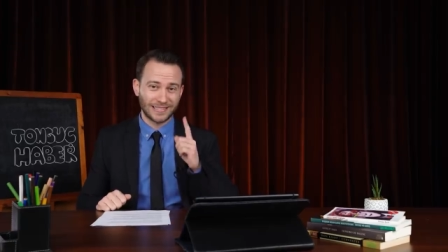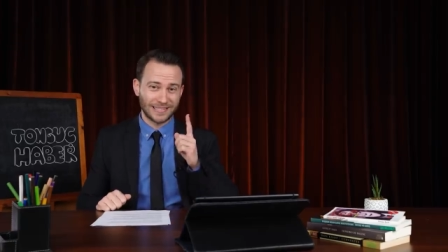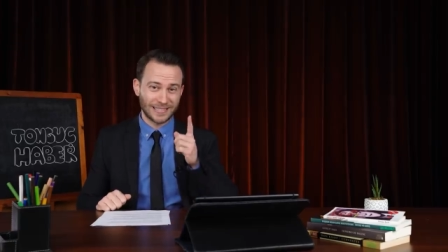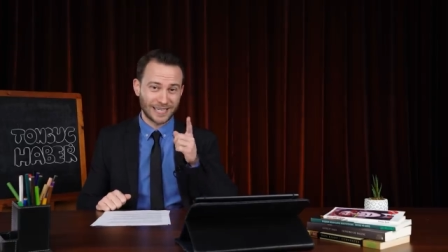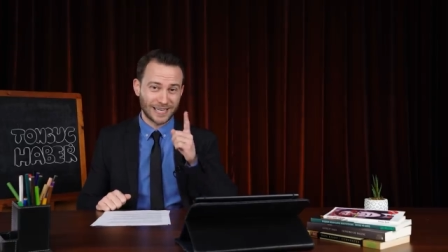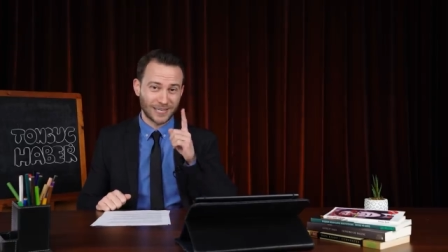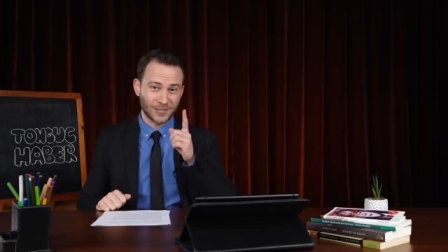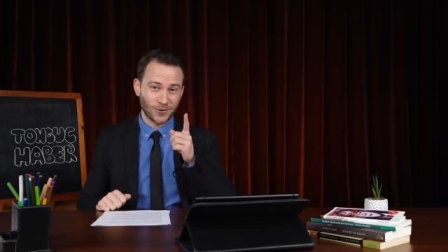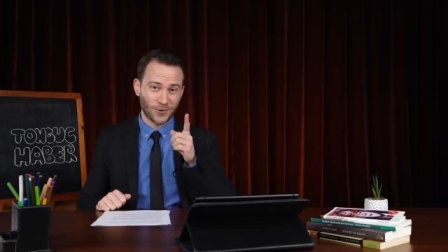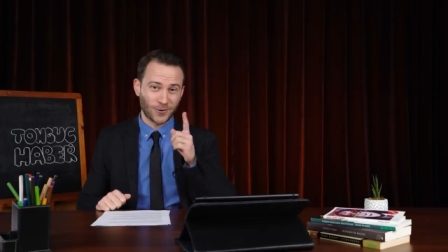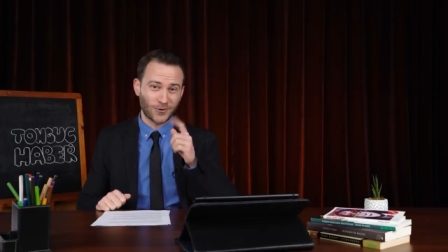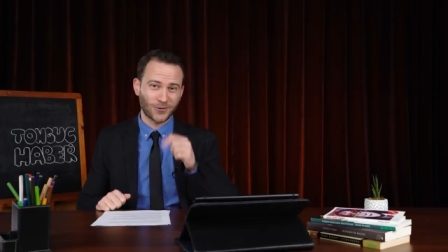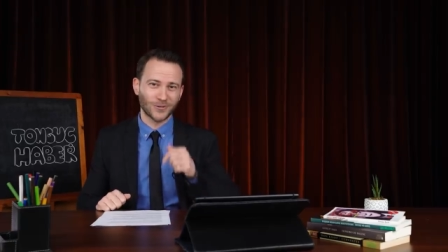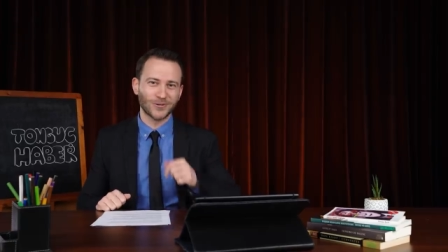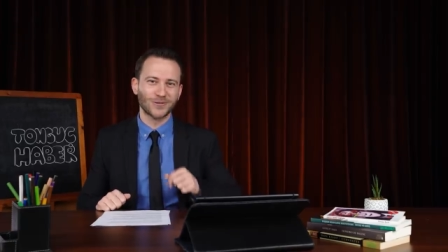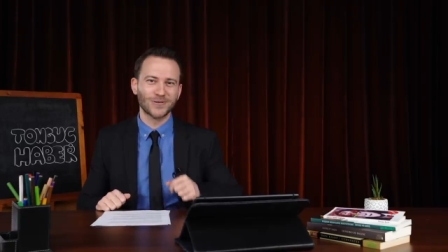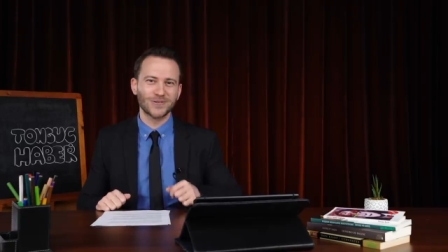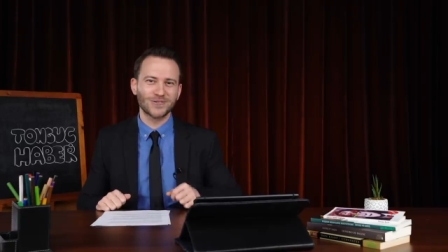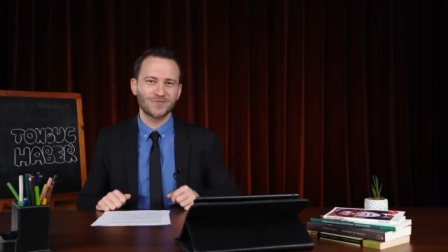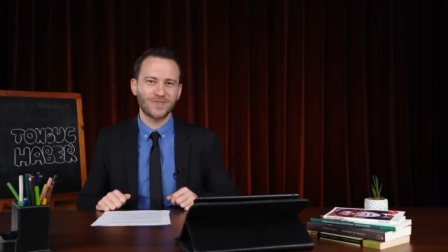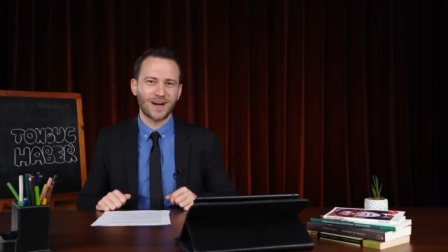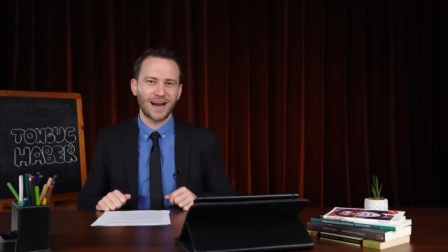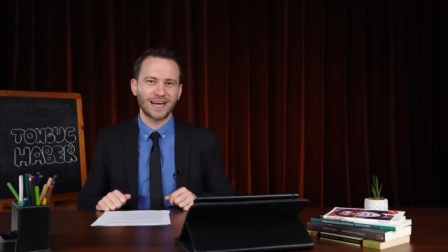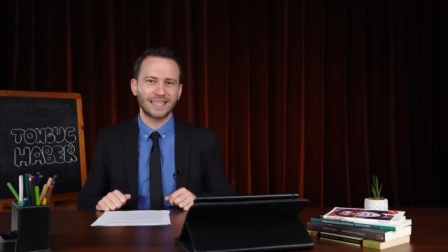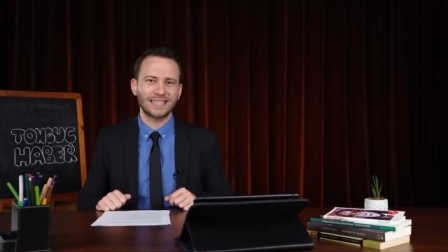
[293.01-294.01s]
yarın
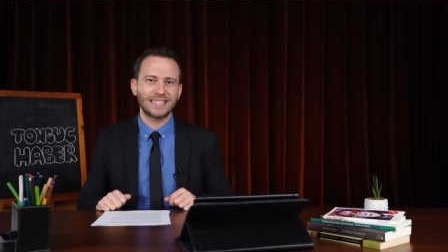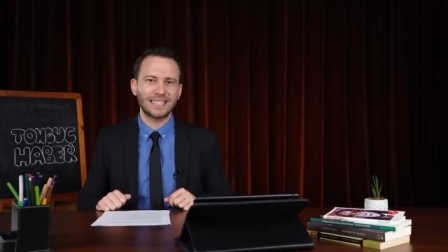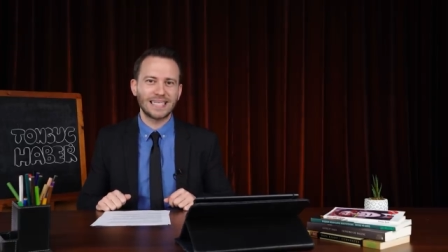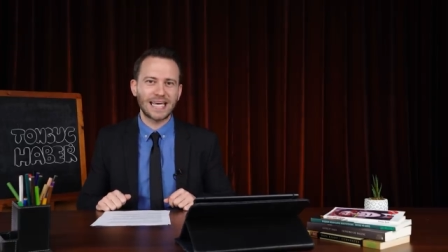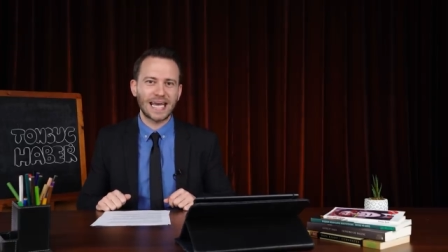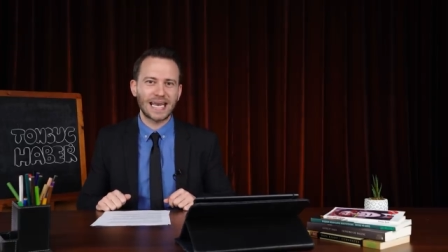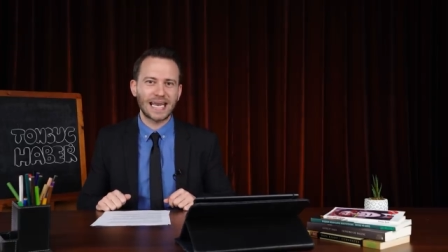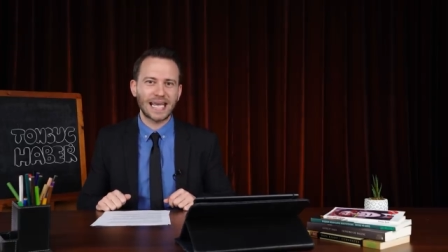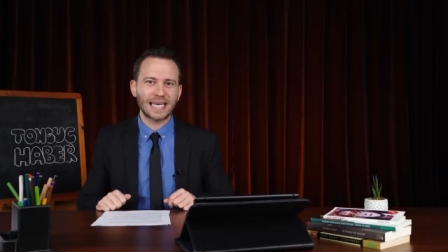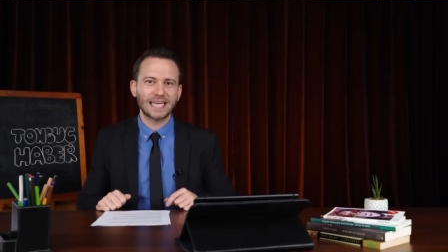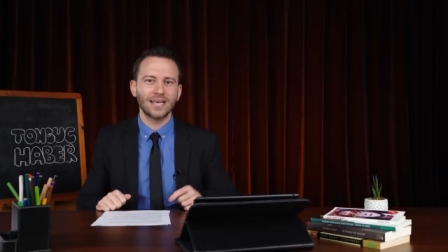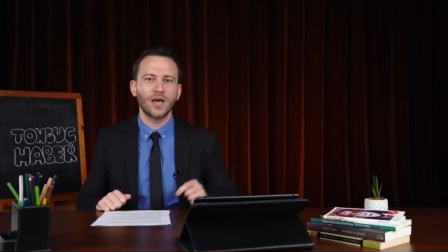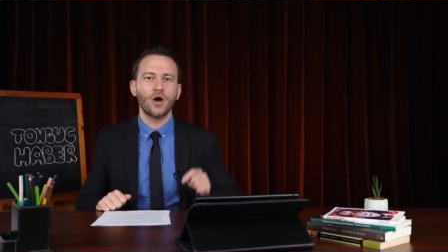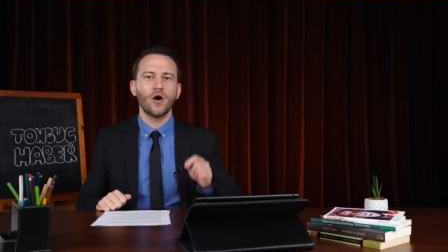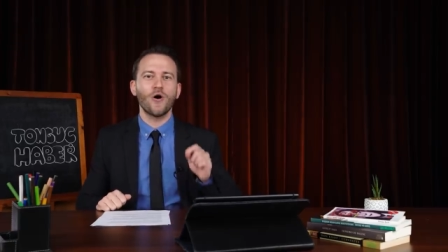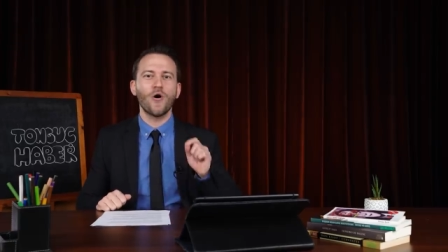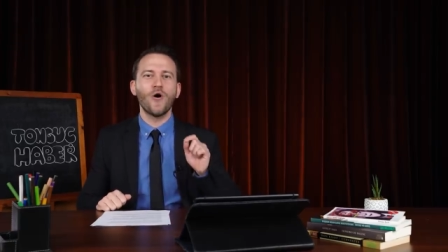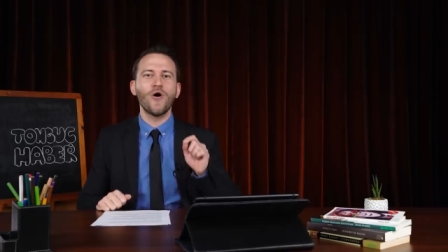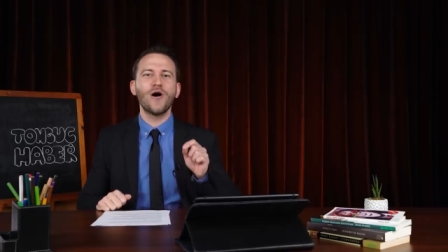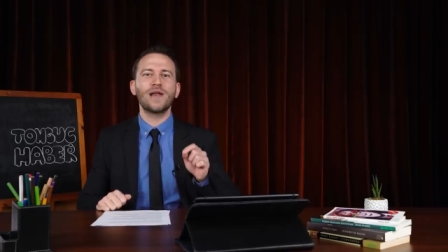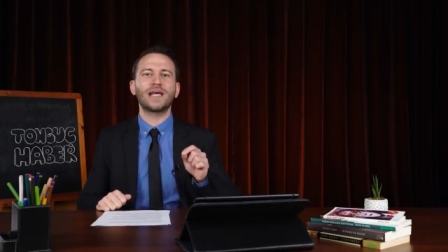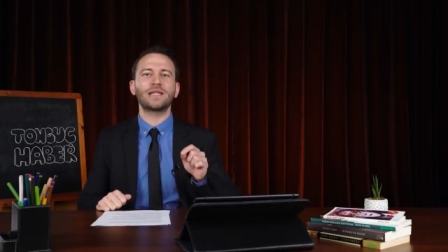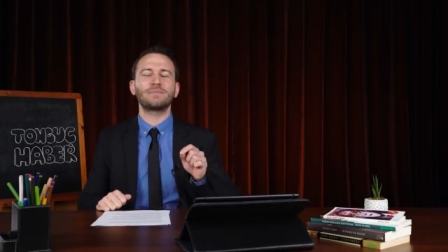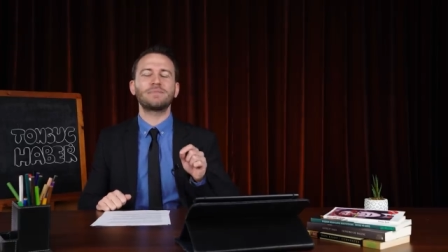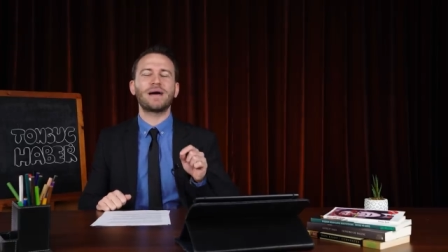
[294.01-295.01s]
okulumuz var diyerek
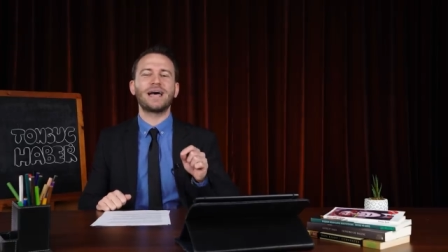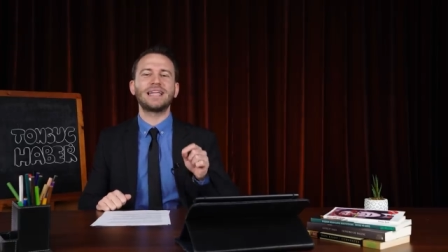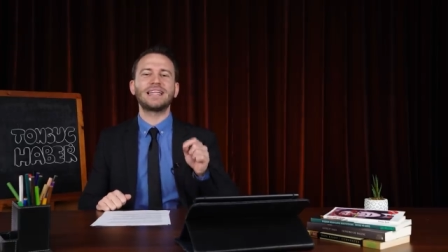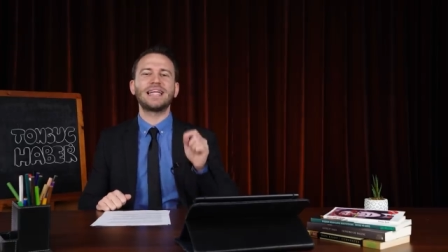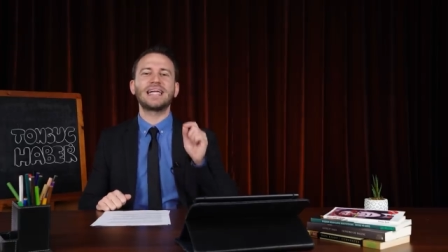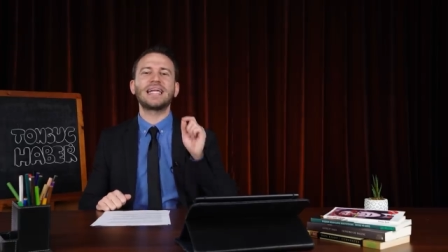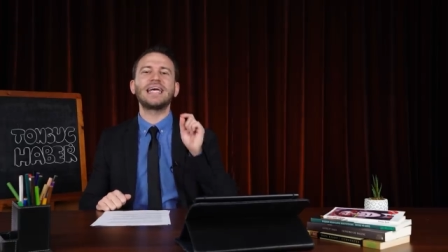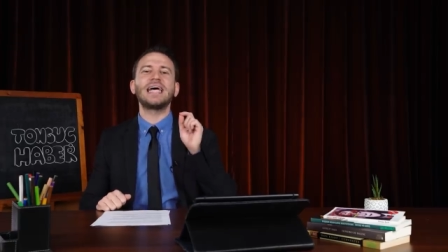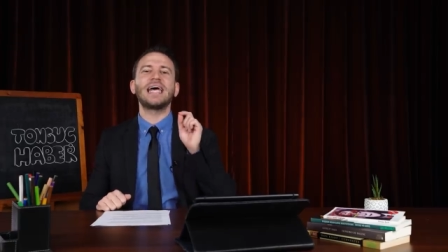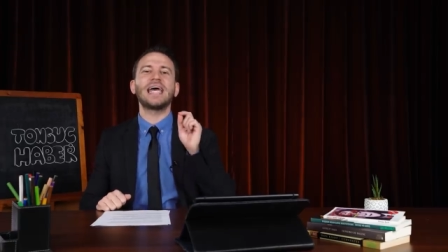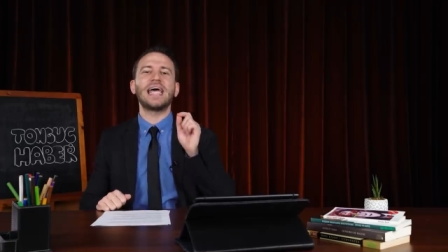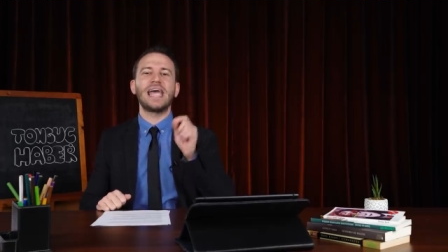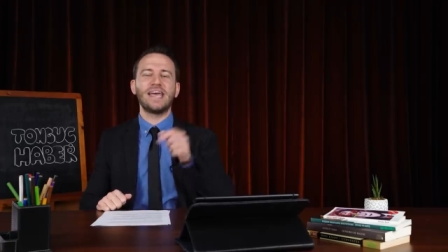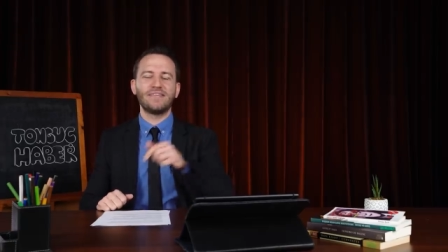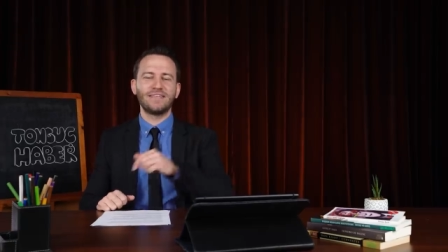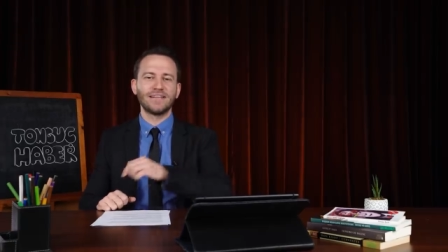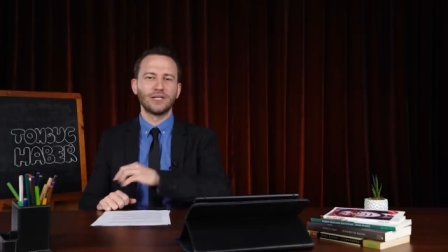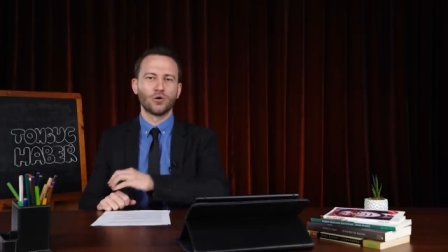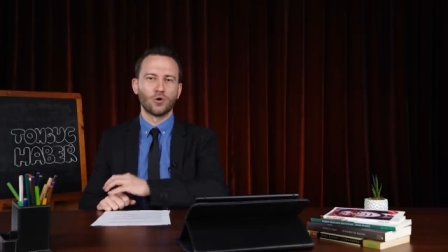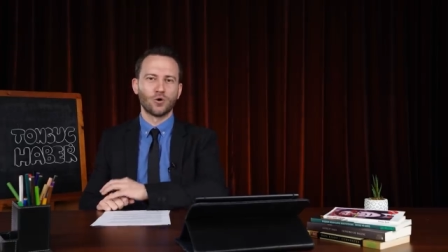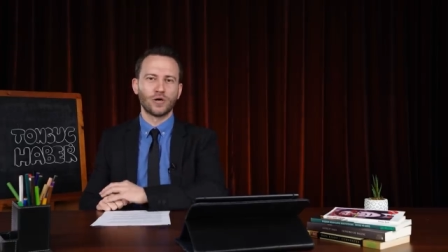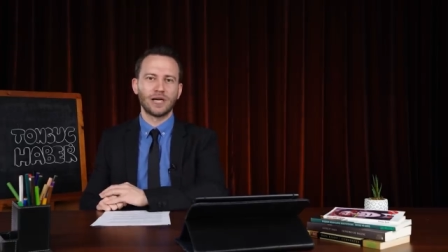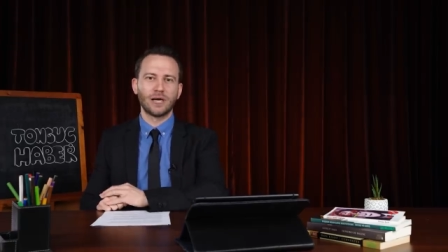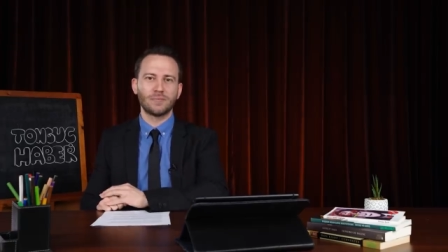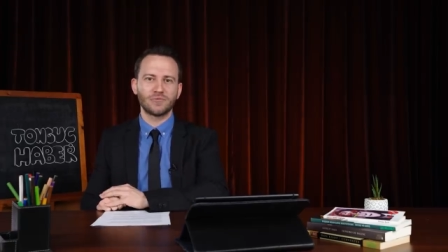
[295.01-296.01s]
öğretmenleri
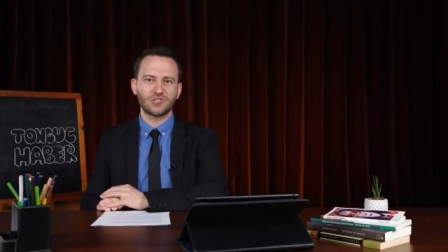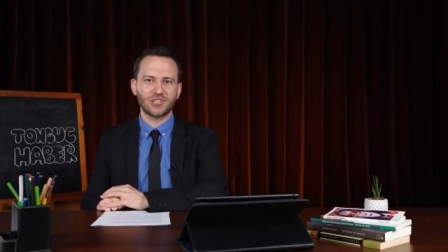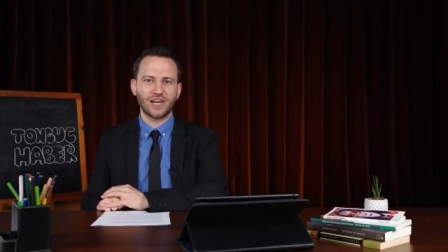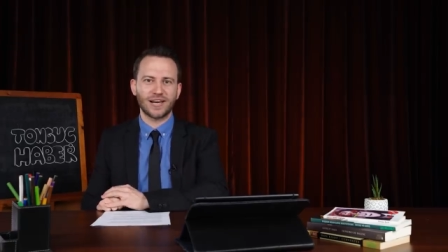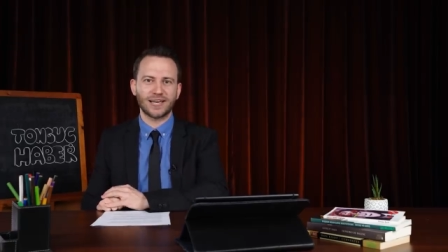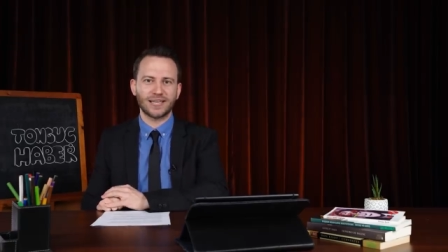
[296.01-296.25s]
evine uğurlamış